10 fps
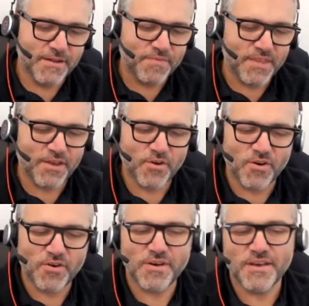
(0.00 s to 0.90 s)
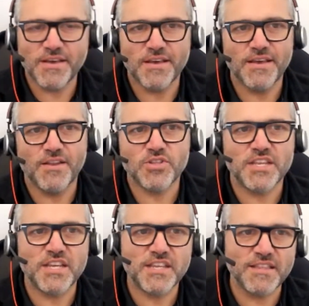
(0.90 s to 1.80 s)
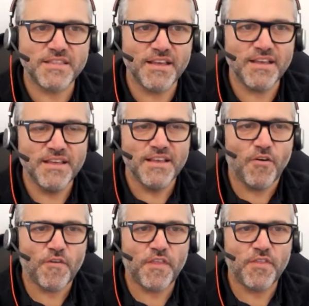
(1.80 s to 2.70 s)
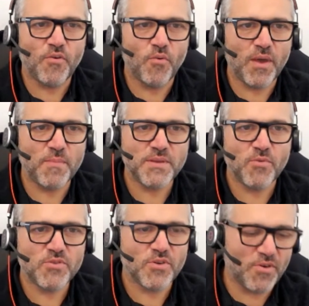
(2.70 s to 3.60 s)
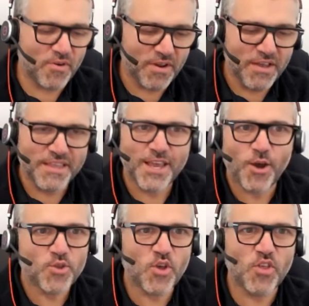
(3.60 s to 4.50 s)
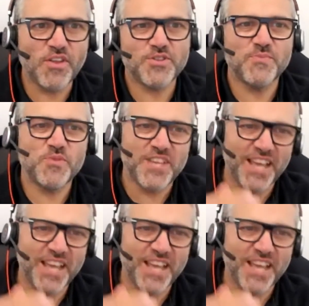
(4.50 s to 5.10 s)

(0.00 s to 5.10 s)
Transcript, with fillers: llegó eh, los los 60 ofreciendo webs y motor, llegó todo y nosotros hemos